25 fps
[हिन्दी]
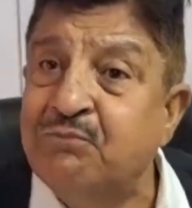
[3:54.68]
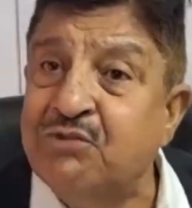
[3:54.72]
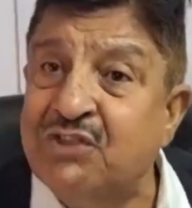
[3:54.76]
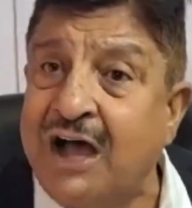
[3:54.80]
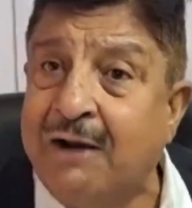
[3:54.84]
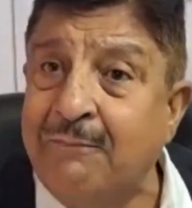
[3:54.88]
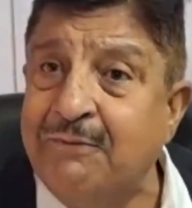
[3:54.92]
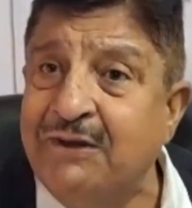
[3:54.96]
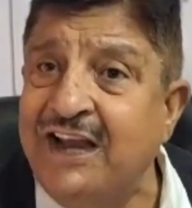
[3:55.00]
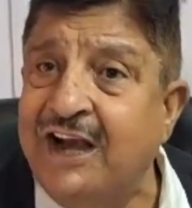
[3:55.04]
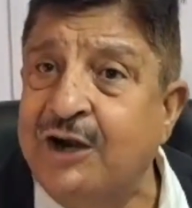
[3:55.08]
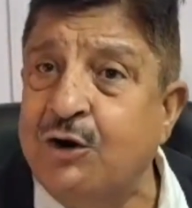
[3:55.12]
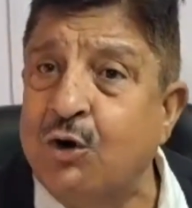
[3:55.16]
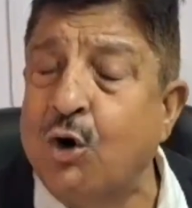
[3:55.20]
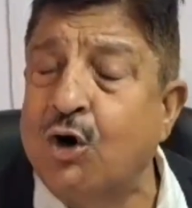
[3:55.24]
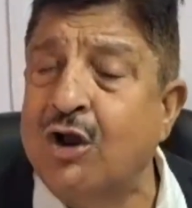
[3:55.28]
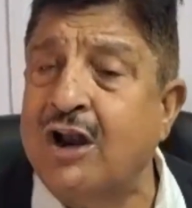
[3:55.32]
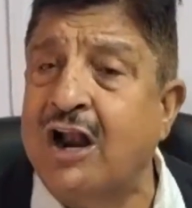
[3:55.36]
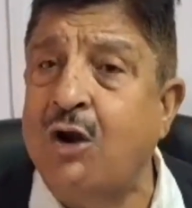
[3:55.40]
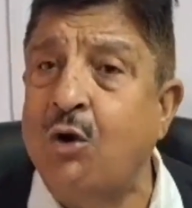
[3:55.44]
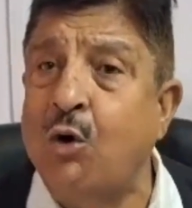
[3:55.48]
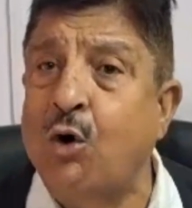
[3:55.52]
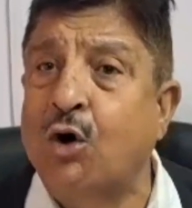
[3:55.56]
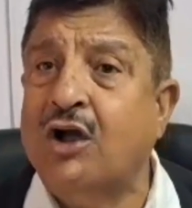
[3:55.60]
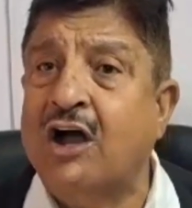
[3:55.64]
तब ये
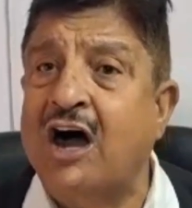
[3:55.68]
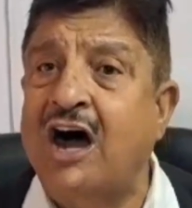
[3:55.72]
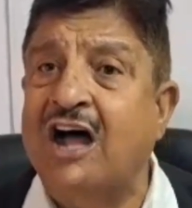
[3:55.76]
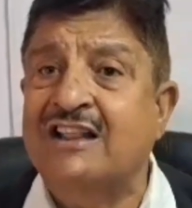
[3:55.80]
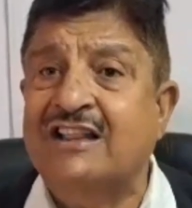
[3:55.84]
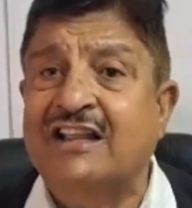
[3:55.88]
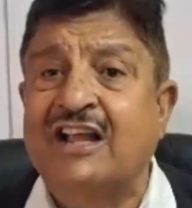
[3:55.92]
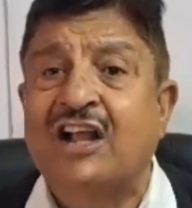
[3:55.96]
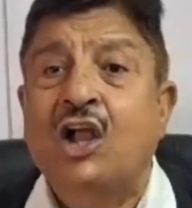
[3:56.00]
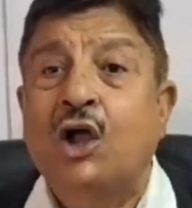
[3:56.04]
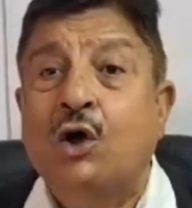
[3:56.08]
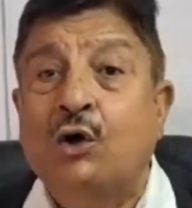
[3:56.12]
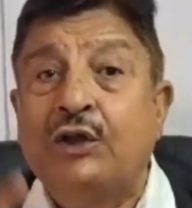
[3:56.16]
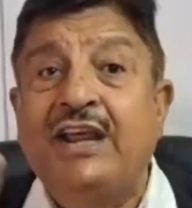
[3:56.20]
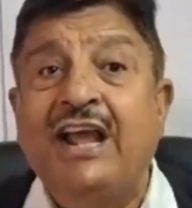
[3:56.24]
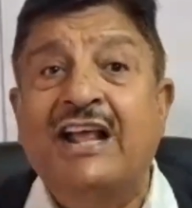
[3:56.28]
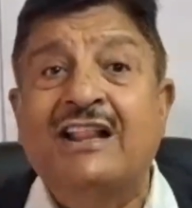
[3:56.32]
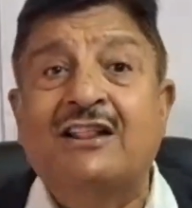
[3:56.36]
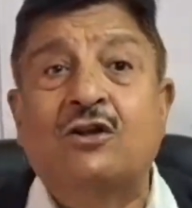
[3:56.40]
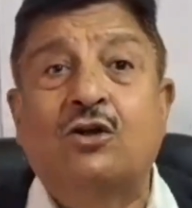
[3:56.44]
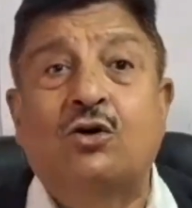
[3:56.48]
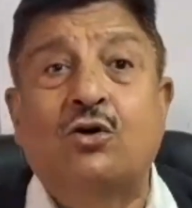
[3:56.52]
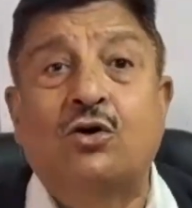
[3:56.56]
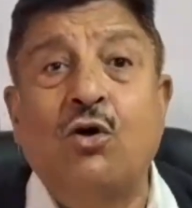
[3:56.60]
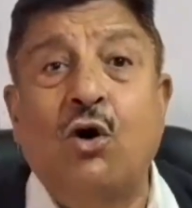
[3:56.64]
डोगरा लोग कहा थे ये
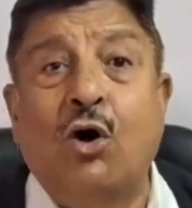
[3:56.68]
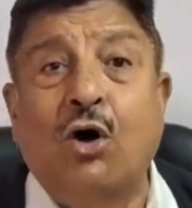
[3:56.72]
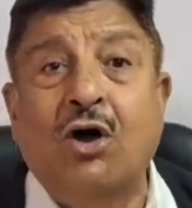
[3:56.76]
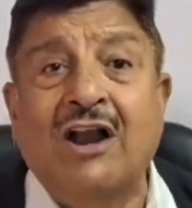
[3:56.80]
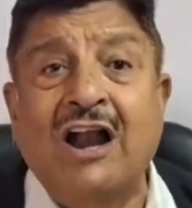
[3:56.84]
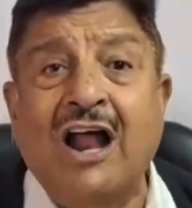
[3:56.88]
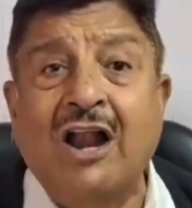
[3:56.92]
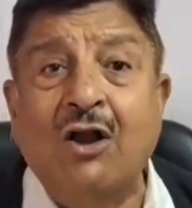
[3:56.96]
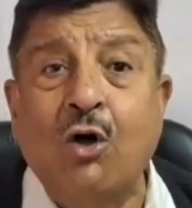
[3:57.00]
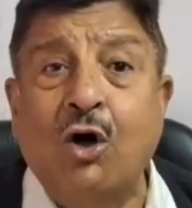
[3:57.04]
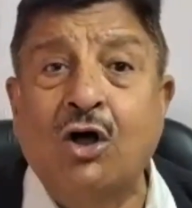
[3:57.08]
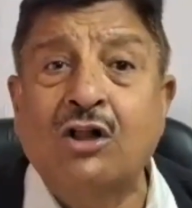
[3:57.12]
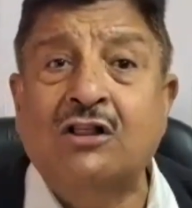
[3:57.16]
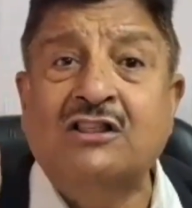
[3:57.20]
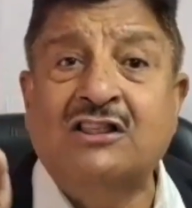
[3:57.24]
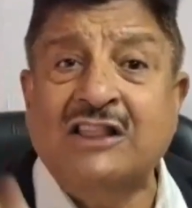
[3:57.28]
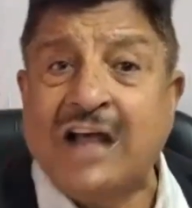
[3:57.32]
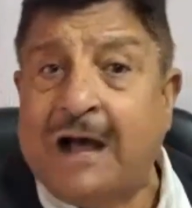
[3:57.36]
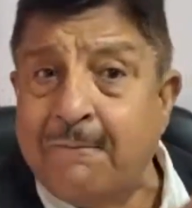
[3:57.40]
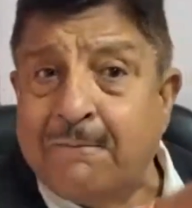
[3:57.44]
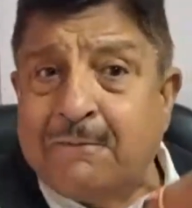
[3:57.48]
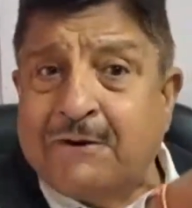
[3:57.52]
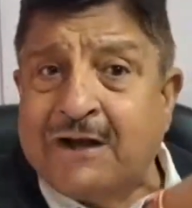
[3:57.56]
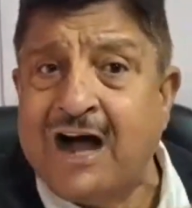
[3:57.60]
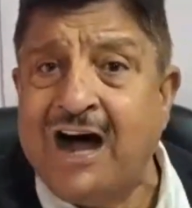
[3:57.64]
डोगरा लोग
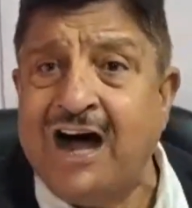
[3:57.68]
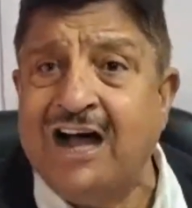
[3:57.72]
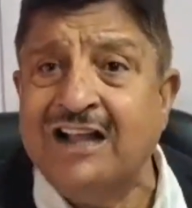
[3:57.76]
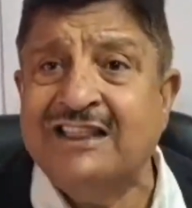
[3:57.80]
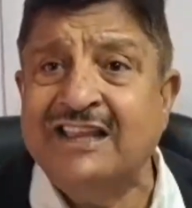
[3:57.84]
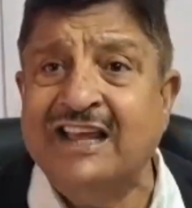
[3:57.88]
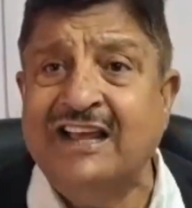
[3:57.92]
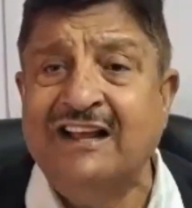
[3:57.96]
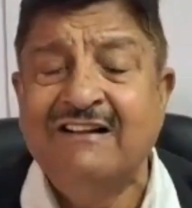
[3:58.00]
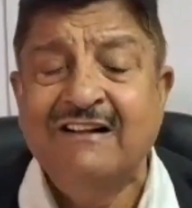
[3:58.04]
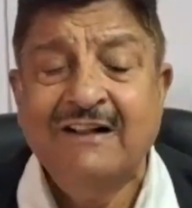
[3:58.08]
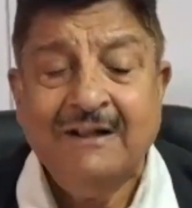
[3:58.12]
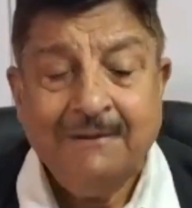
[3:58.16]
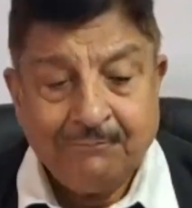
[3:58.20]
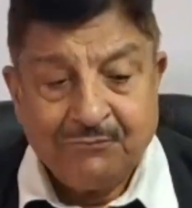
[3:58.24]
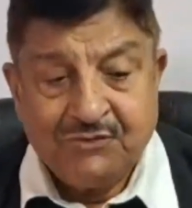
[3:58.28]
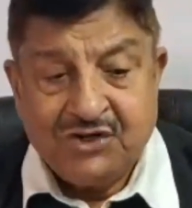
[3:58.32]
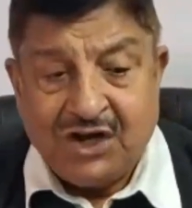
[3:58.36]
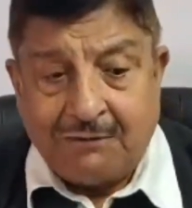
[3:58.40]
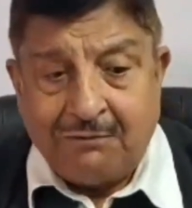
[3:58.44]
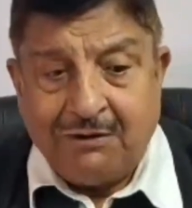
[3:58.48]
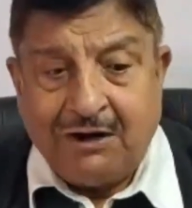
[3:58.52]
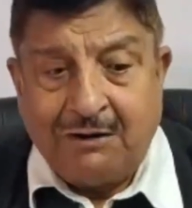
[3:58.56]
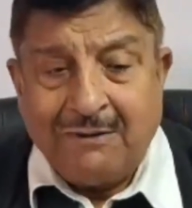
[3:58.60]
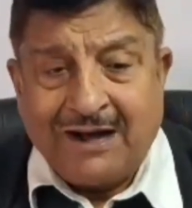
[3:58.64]
तब कहा थे
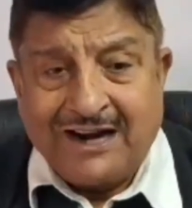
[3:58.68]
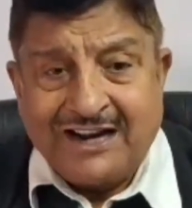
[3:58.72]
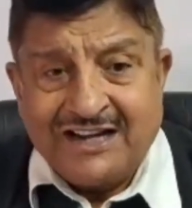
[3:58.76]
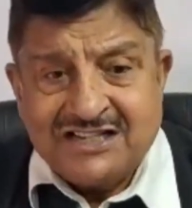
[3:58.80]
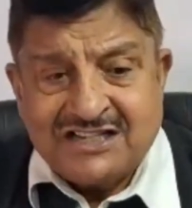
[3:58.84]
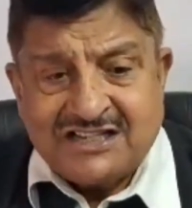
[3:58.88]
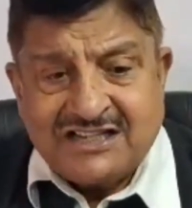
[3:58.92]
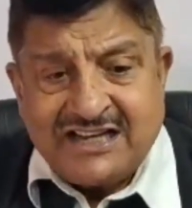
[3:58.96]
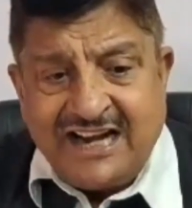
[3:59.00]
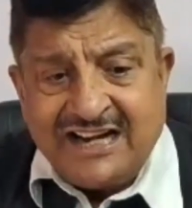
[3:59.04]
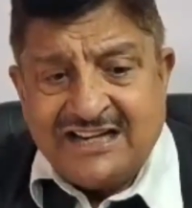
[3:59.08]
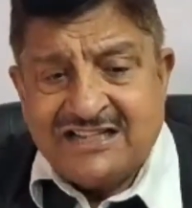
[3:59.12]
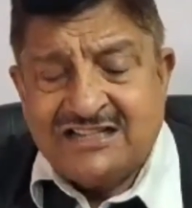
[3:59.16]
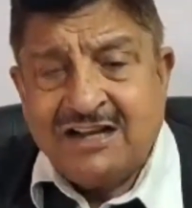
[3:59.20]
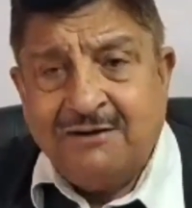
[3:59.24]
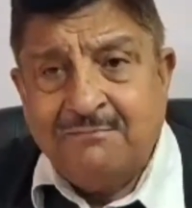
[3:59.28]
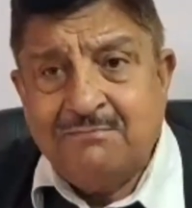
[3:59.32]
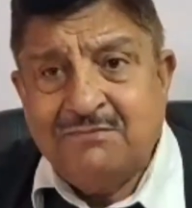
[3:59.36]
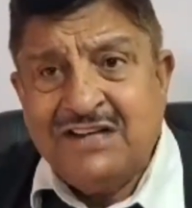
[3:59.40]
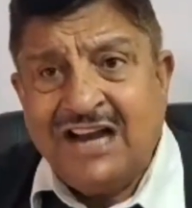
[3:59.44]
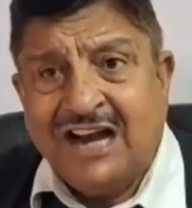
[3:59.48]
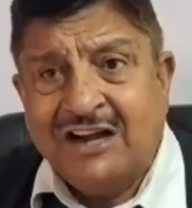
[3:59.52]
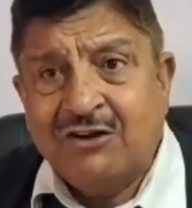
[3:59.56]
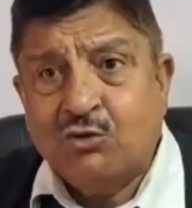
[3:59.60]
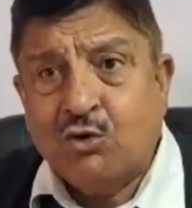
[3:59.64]
जब हमारे स्टेट
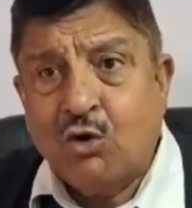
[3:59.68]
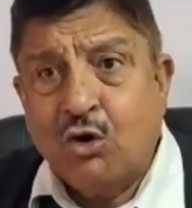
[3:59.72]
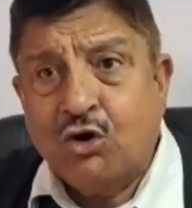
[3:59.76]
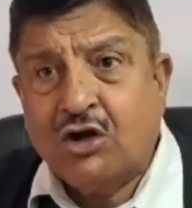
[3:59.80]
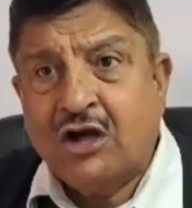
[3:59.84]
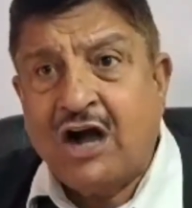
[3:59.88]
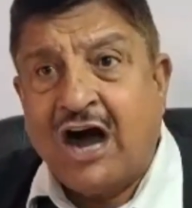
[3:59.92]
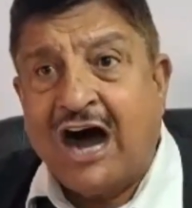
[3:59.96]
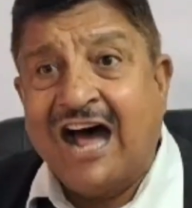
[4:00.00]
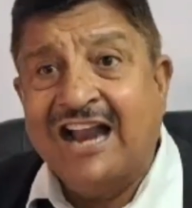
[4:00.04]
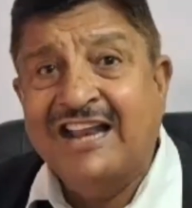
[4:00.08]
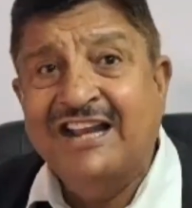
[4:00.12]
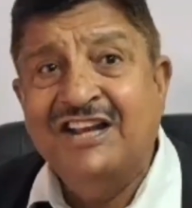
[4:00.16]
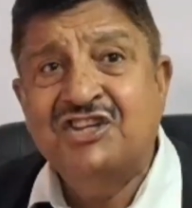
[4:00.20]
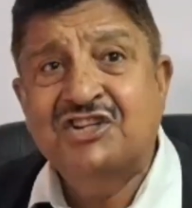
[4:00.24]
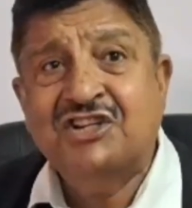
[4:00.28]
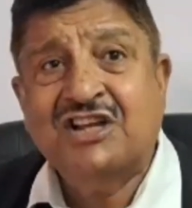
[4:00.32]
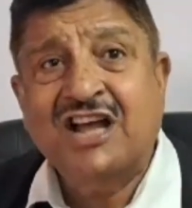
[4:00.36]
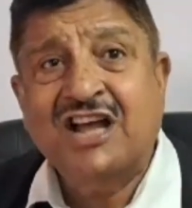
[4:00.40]
सब्जेक्ट को खारिज